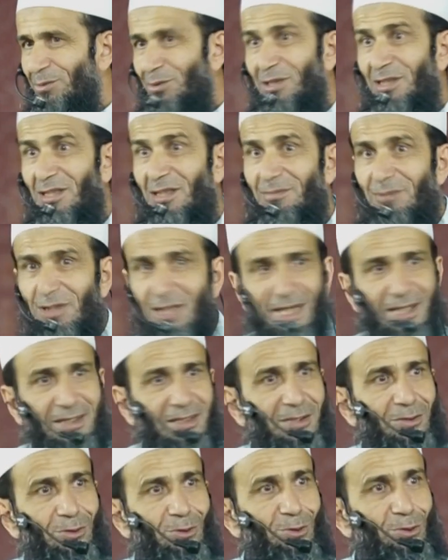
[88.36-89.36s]
तो ये
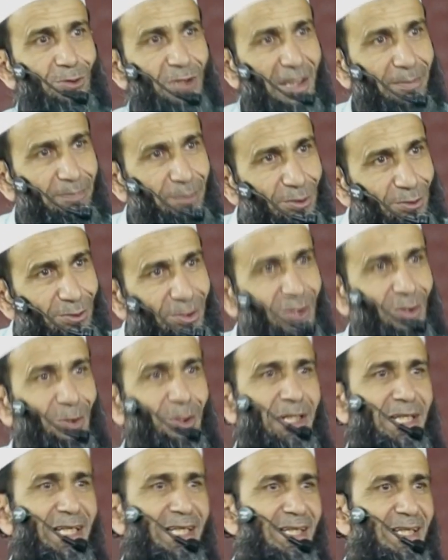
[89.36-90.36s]
मगालते तो खुद अपनों को
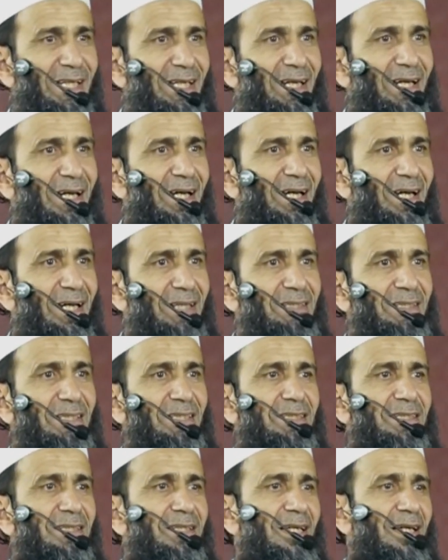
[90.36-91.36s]
हैं कि आज
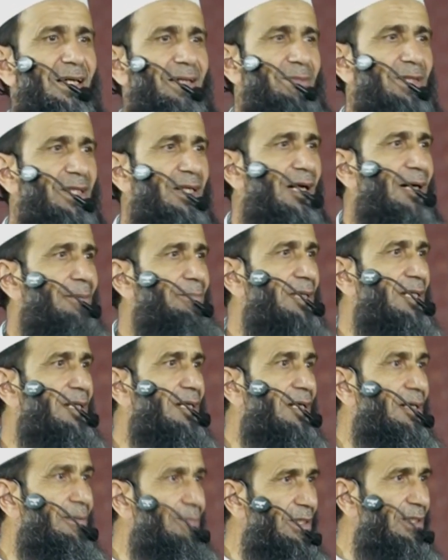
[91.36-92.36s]
इस्लाम काबिल
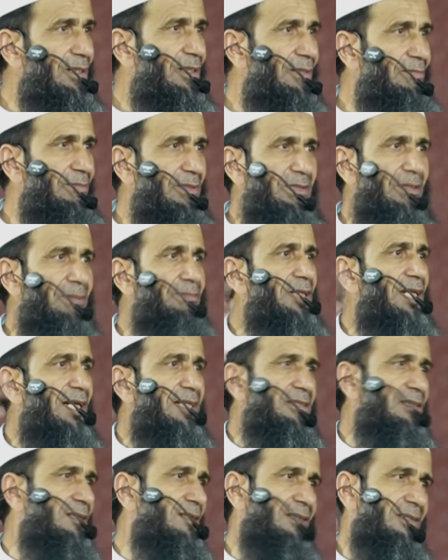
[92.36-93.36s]
अमल कम अज़ कम
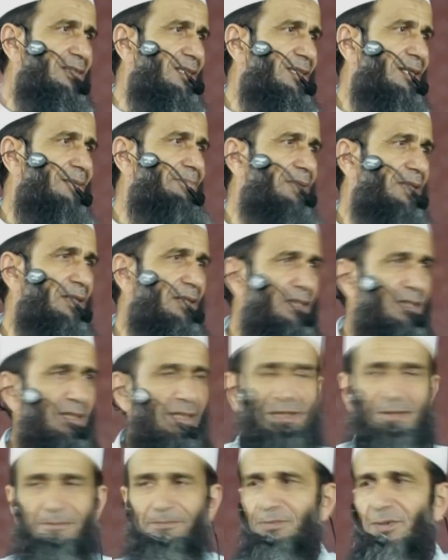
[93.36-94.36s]
रियासत की सतह पर नहीं
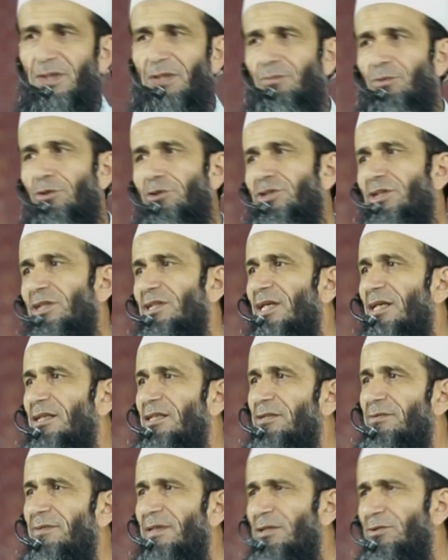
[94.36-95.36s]
है बहुत से
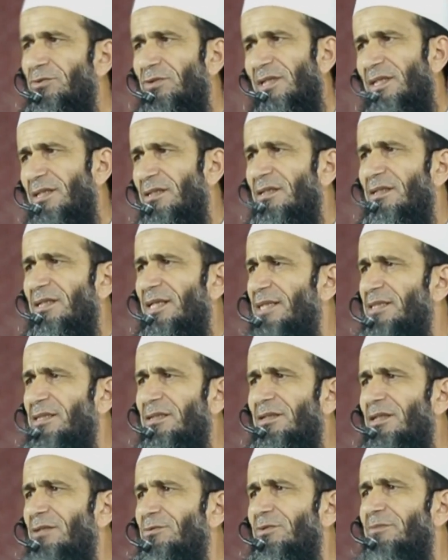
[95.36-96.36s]
दानश्वर हैं जो कहते हैं
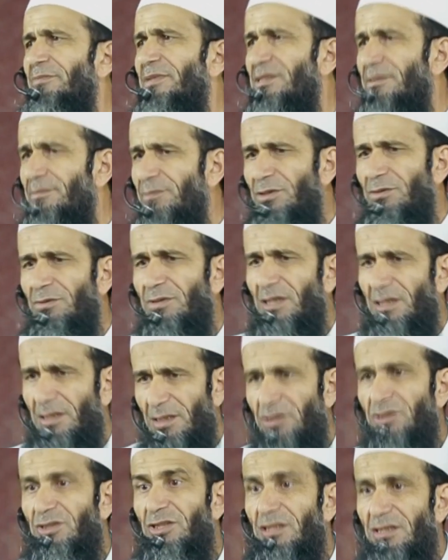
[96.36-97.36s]
रियासत का कोई मज़हब नहीं होता
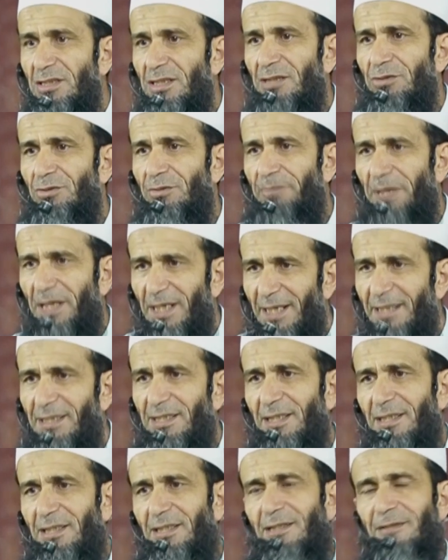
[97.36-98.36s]
ये चीज़ है जो फैलाई
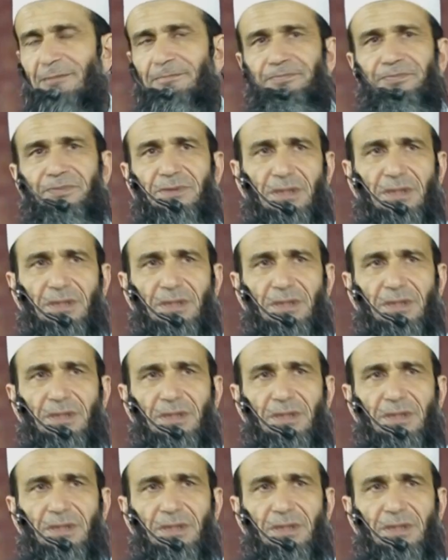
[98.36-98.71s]
जाती है